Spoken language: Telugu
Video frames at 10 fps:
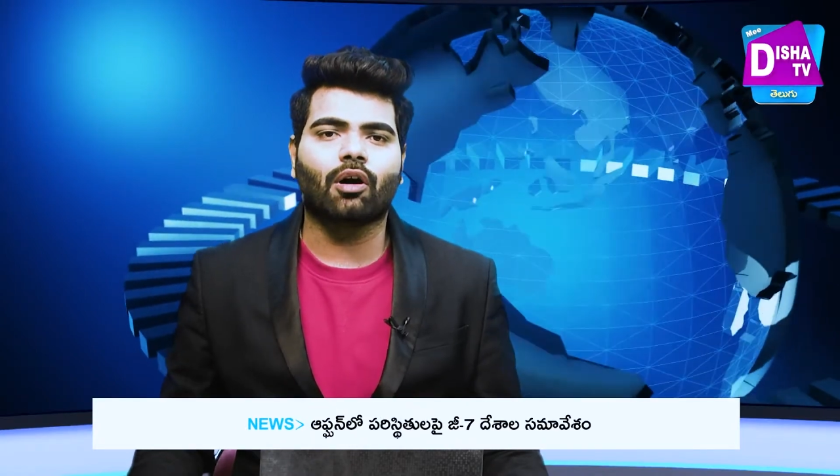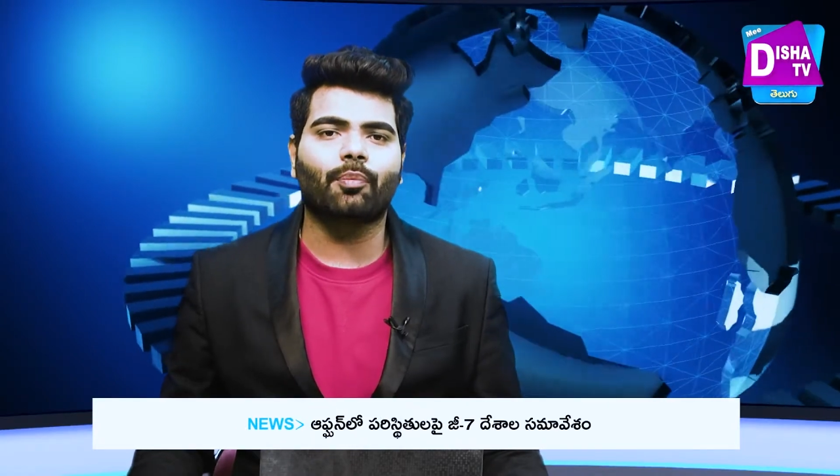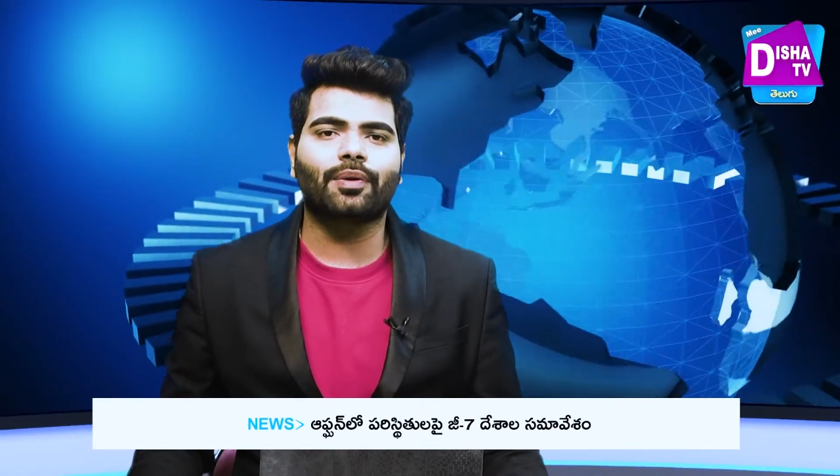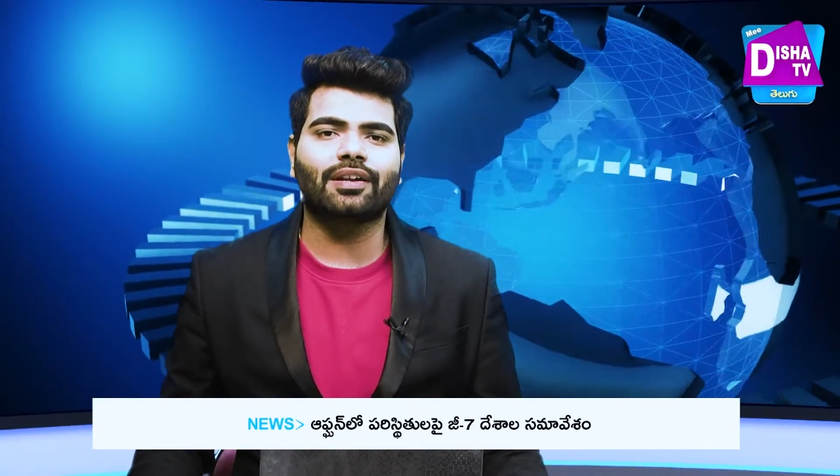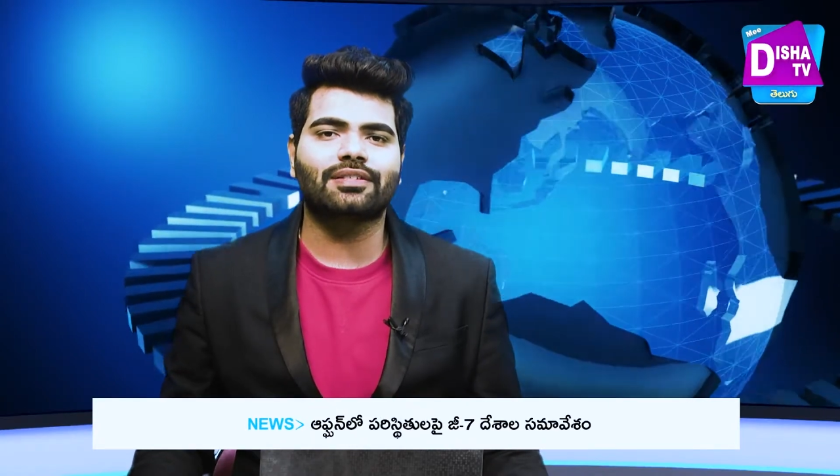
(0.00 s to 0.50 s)

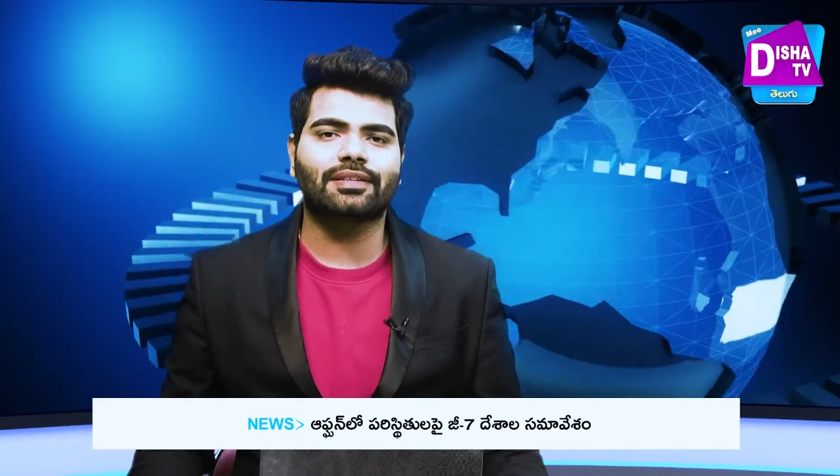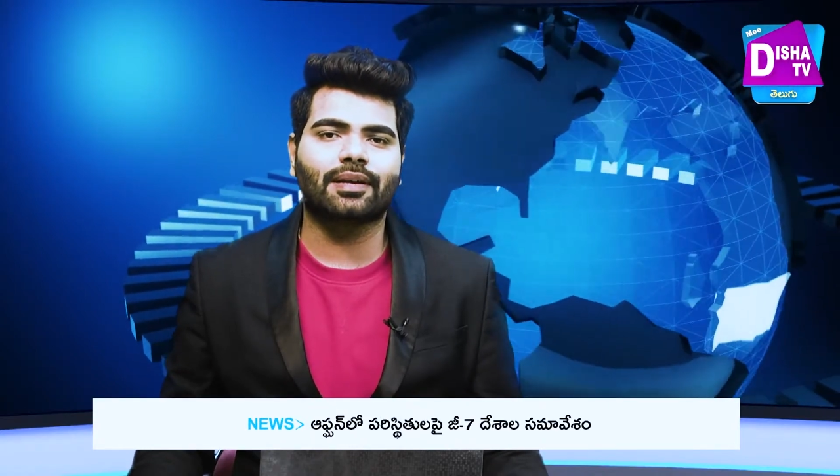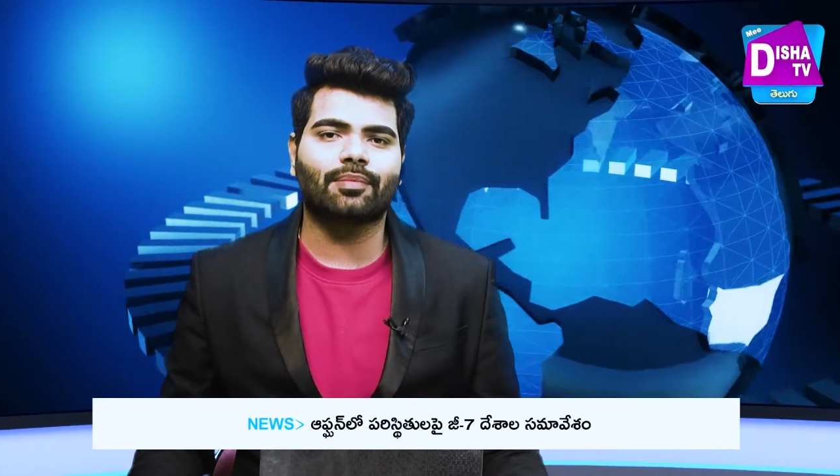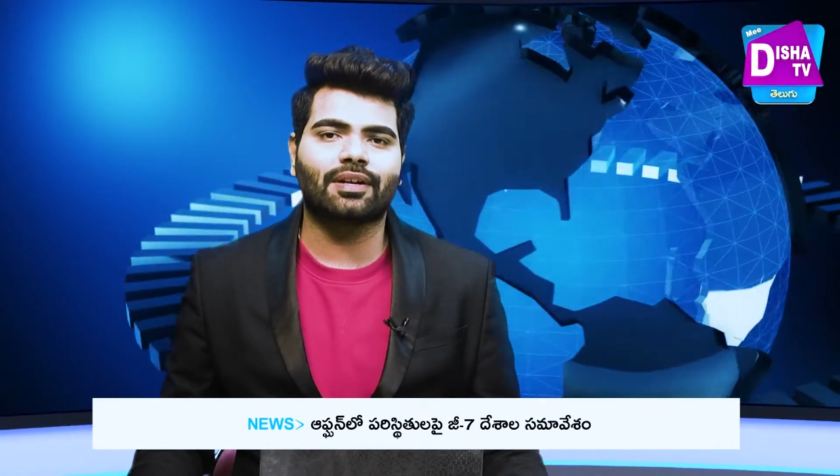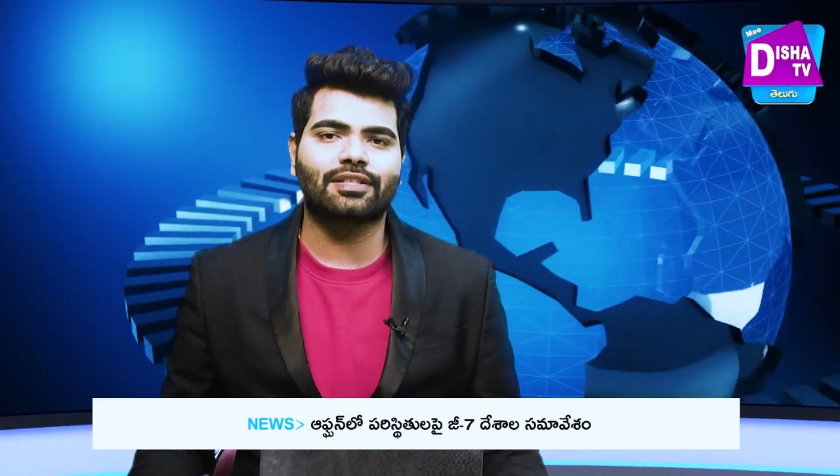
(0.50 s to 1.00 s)
టాప్ టెన్
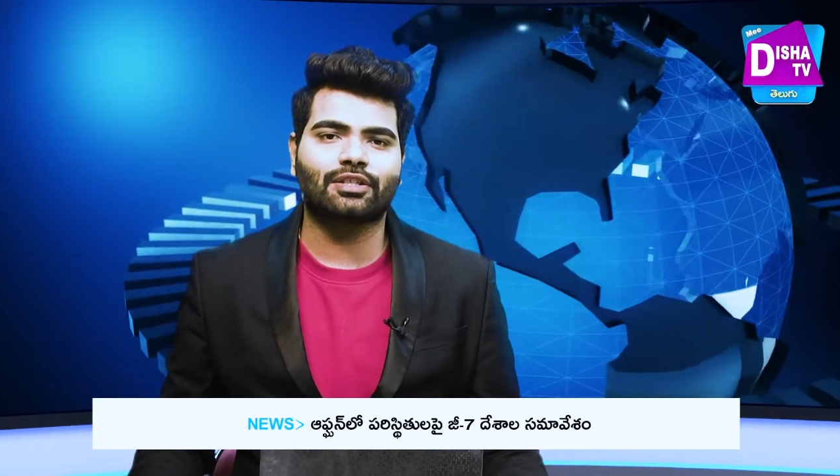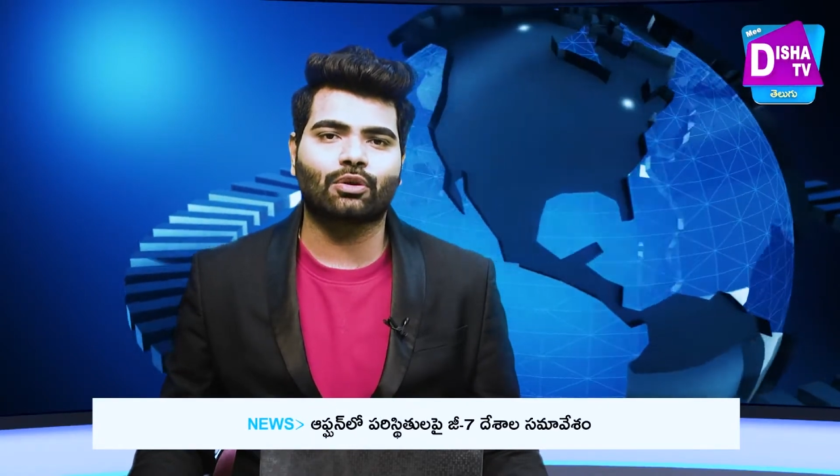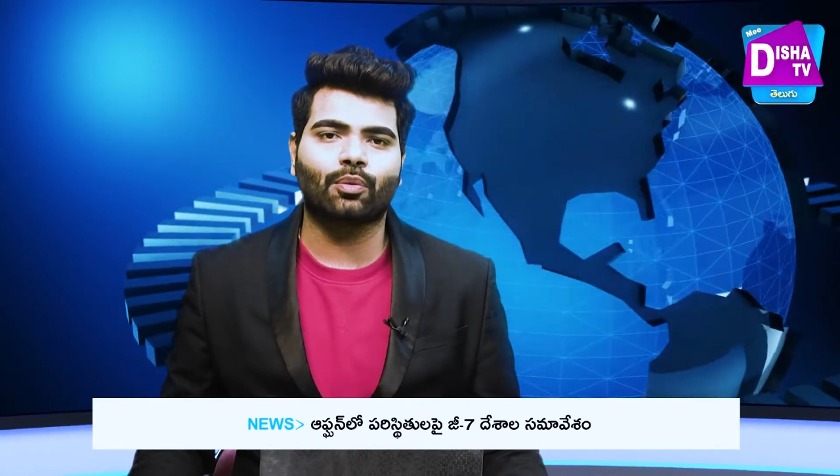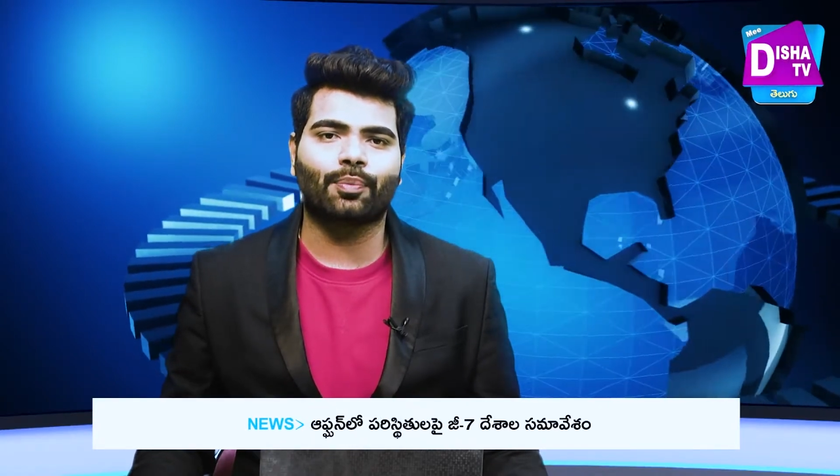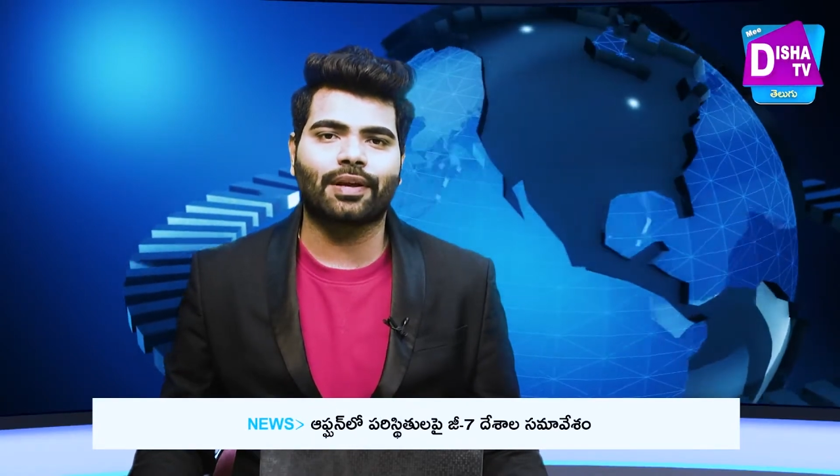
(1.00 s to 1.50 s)
సీఎంల లిస్టులో